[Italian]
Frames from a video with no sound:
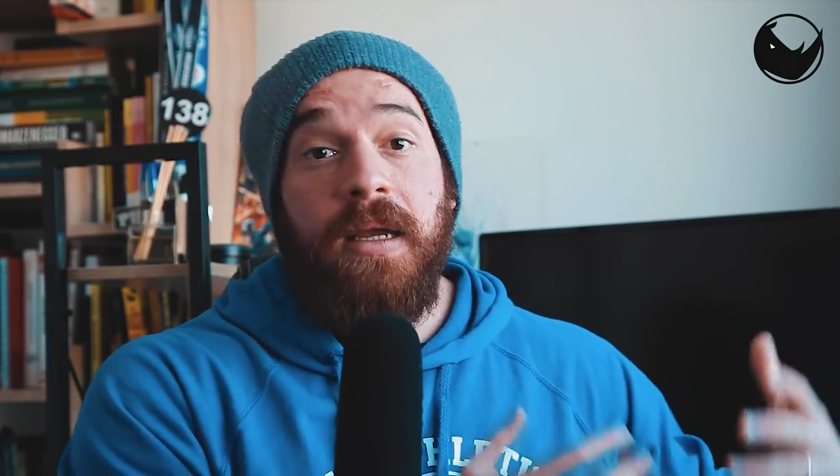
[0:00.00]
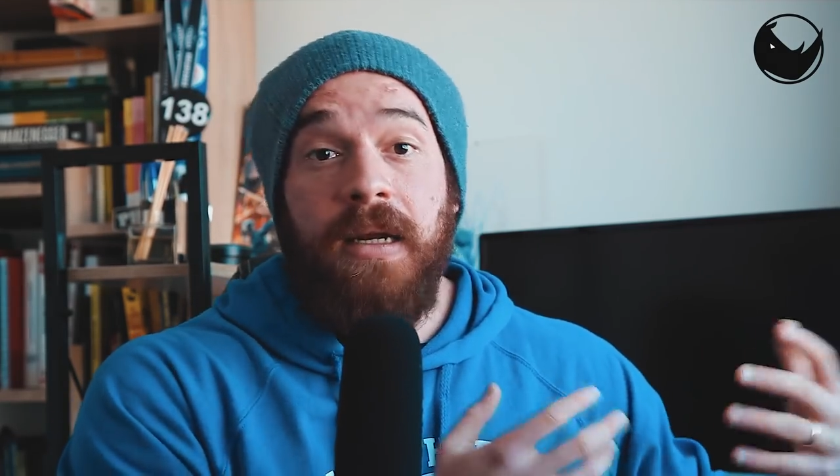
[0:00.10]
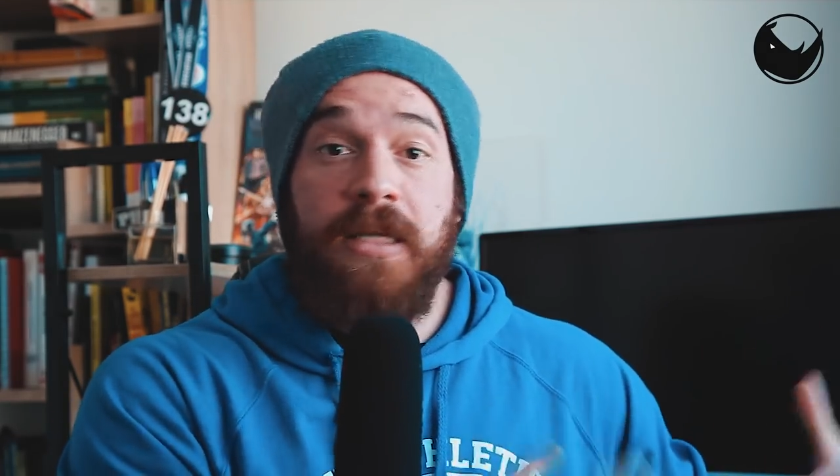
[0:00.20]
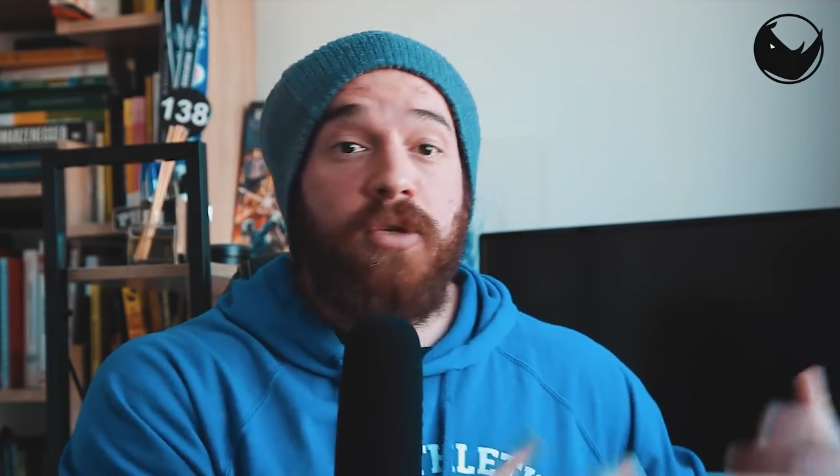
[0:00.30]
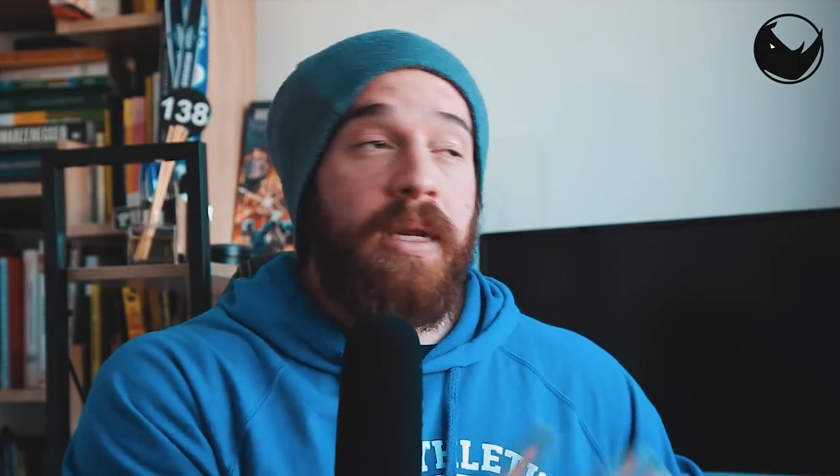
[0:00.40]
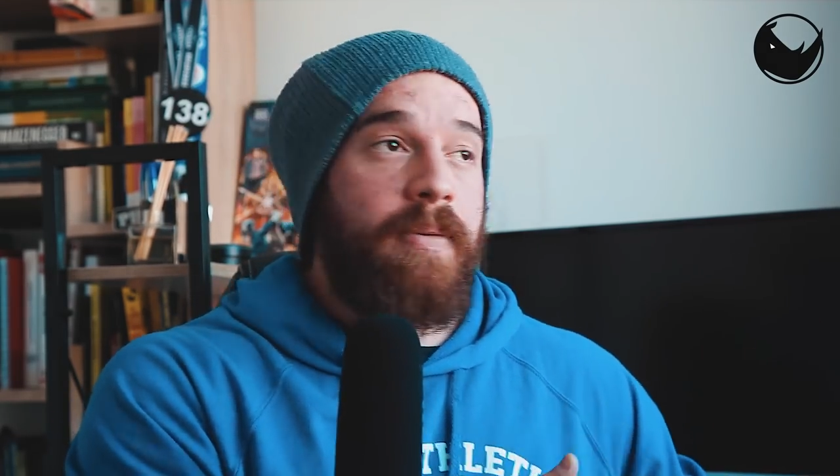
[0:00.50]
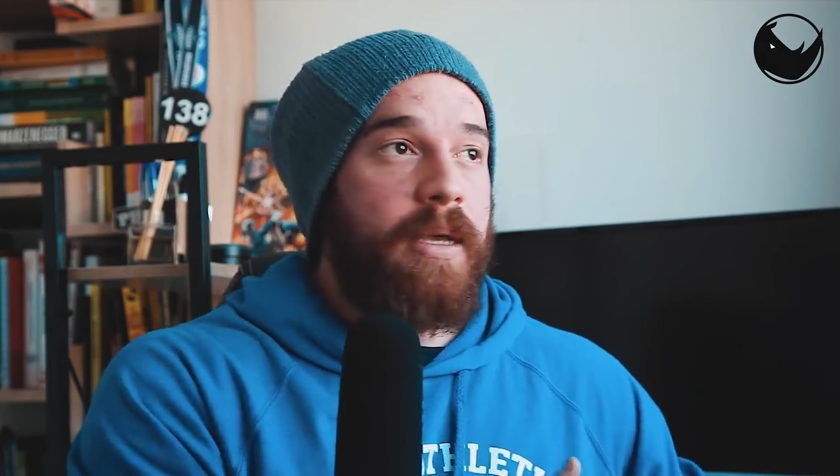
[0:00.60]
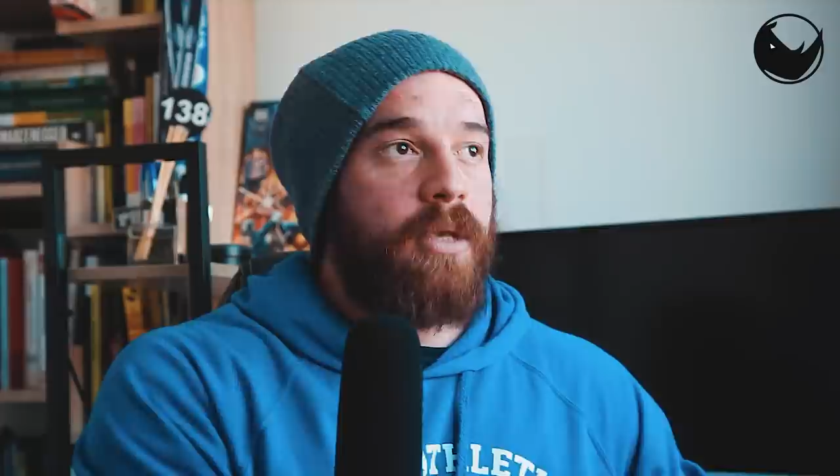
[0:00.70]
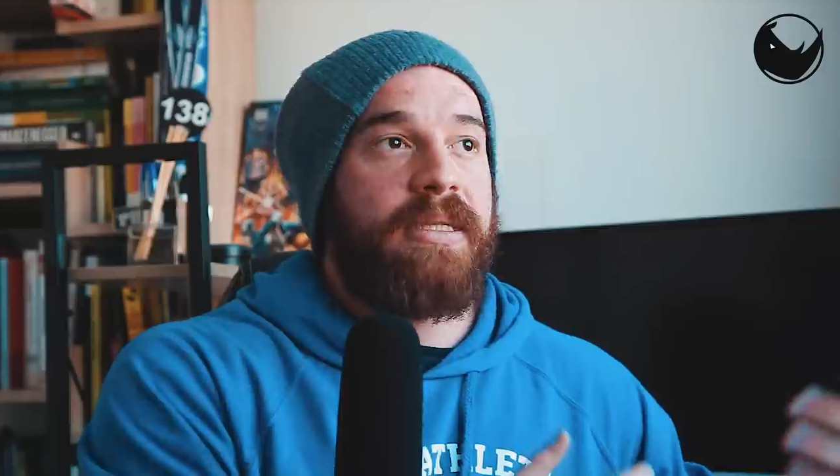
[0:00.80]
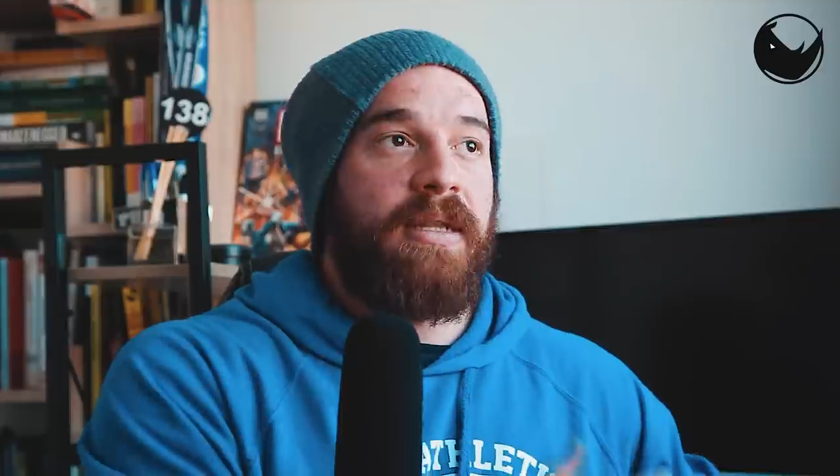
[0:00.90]
nel riso
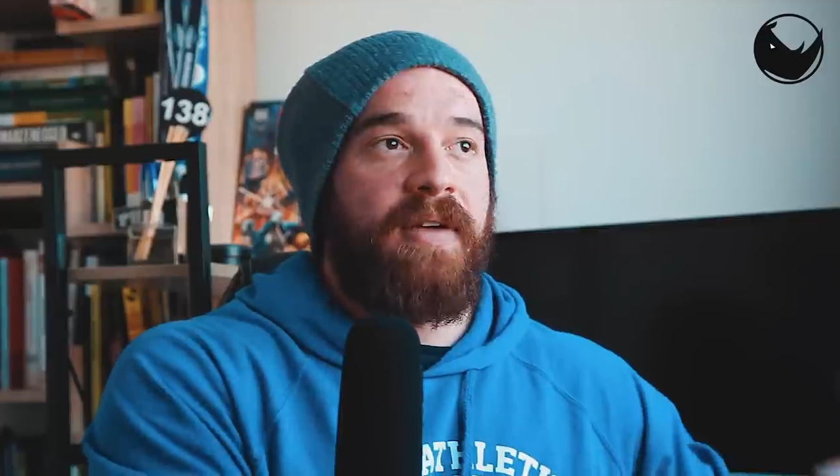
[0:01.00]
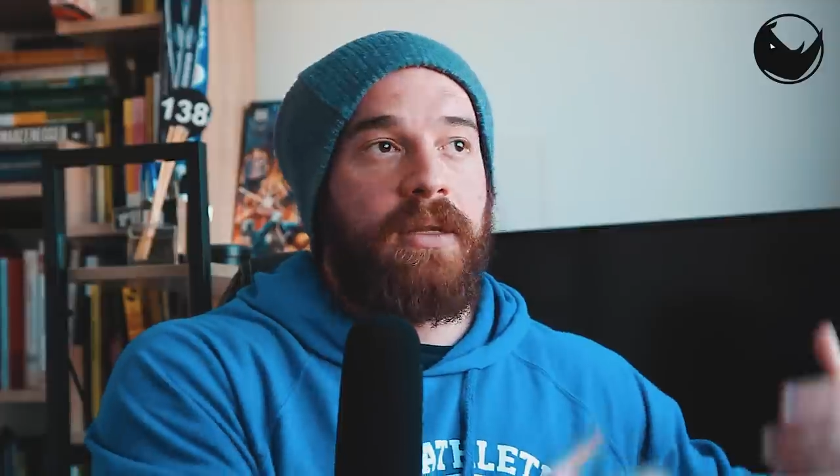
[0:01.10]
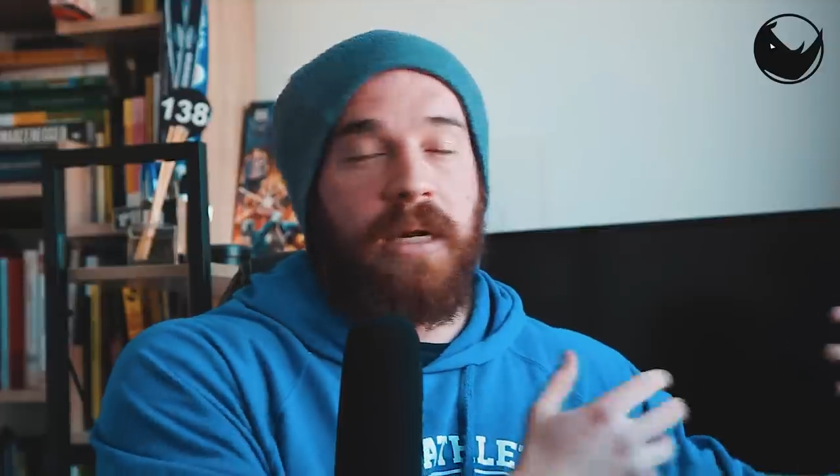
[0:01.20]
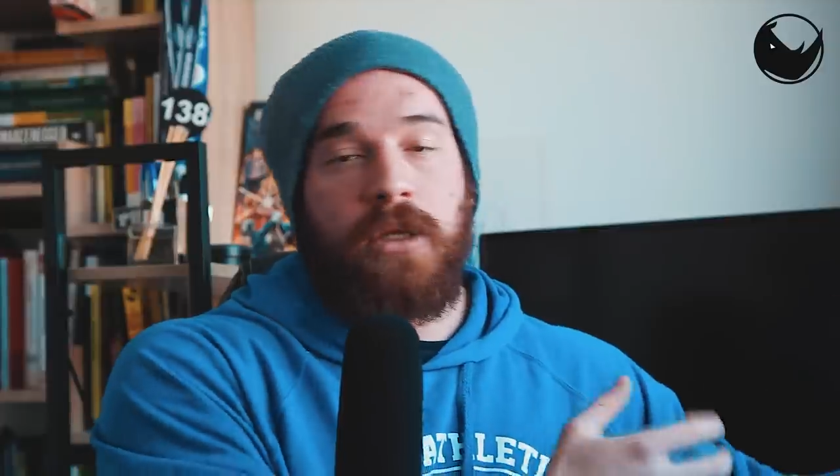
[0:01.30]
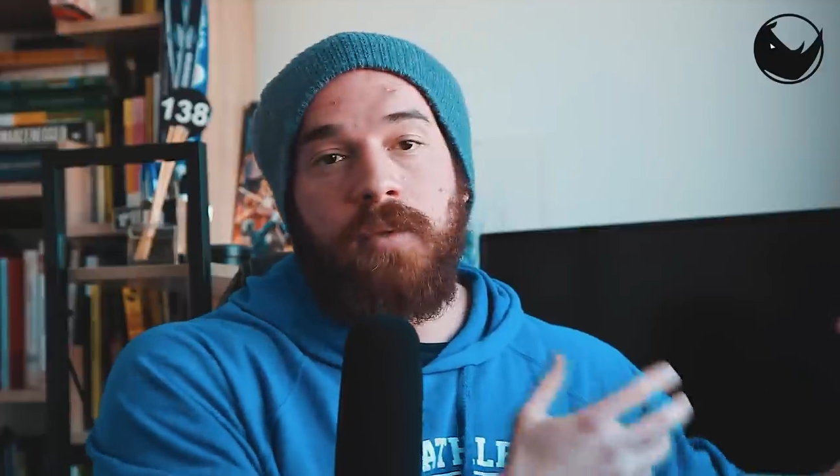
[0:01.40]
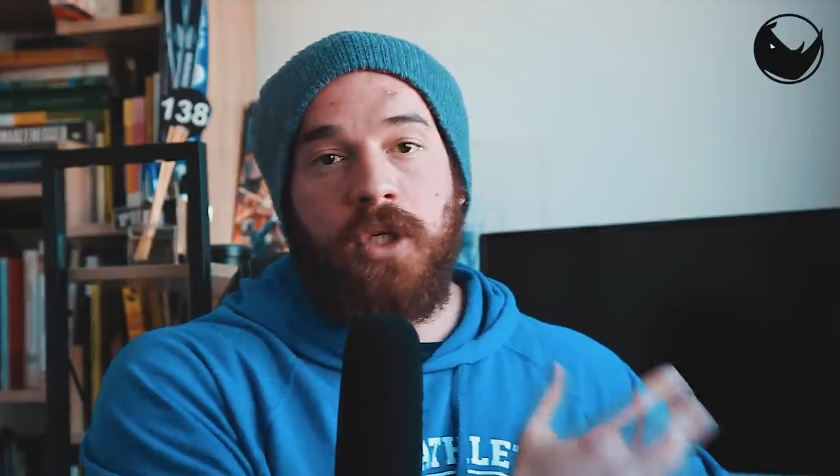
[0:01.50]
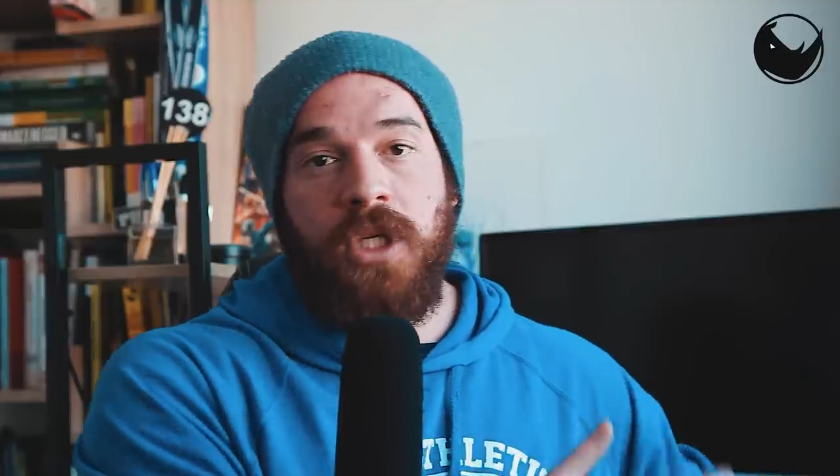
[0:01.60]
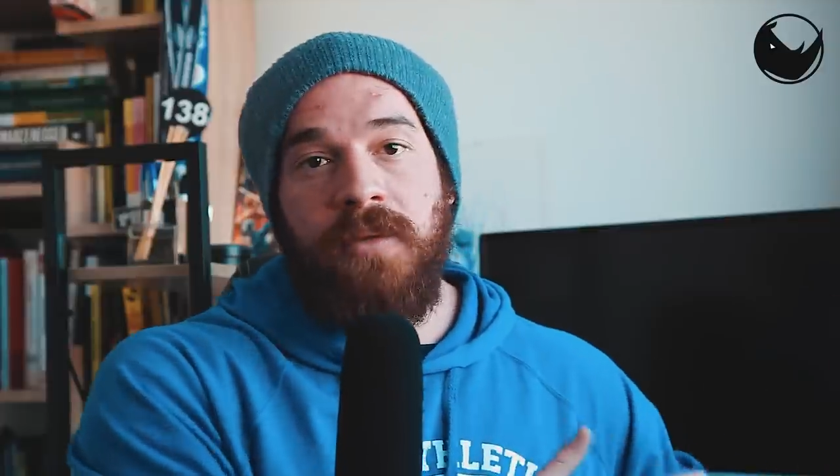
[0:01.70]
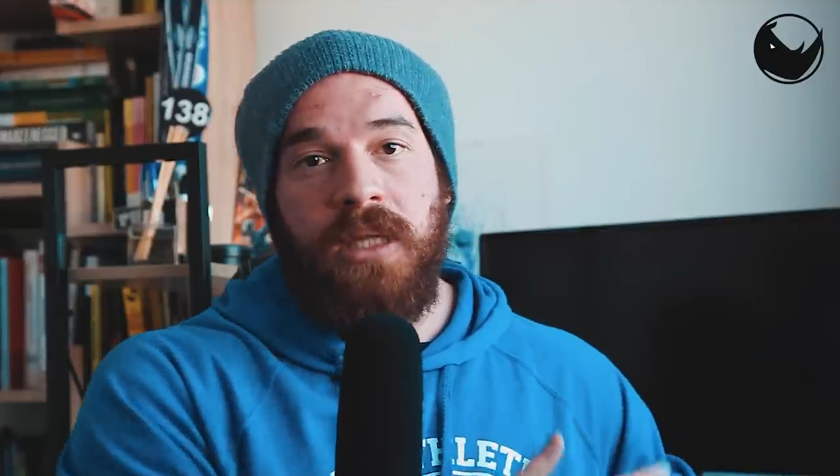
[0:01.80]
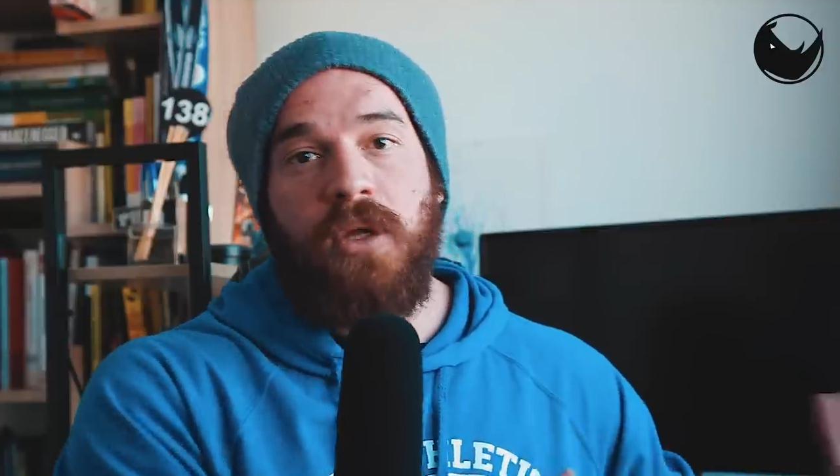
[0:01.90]
pirivicchio è stato fatto un altro
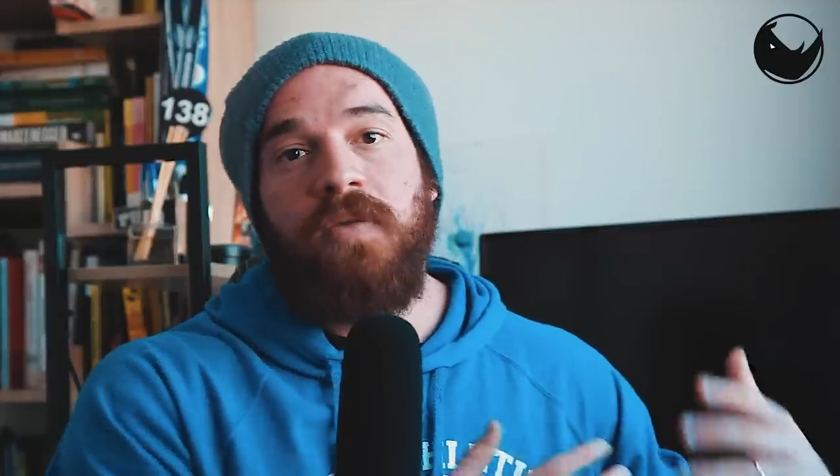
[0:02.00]
procedimento,